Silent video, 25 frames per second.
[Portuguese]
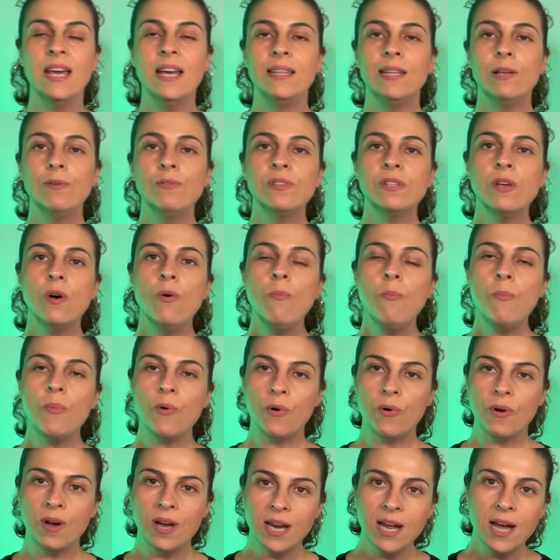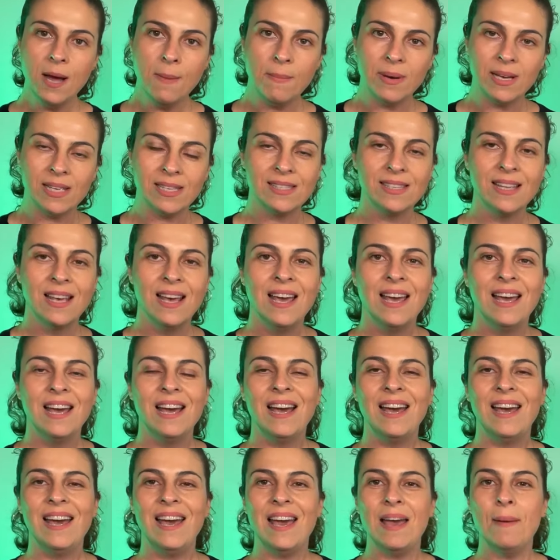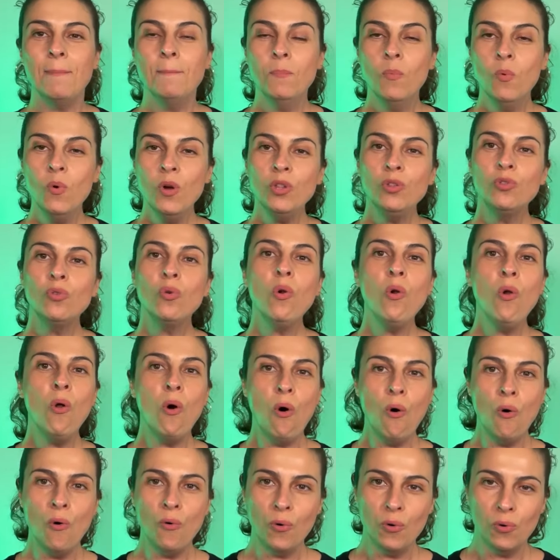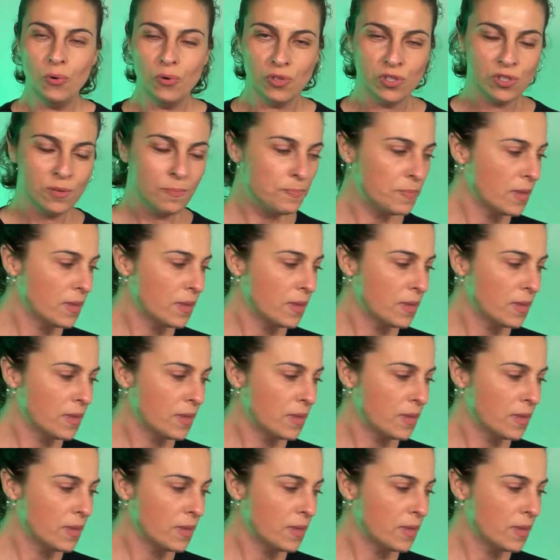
Então são programas é, muito longos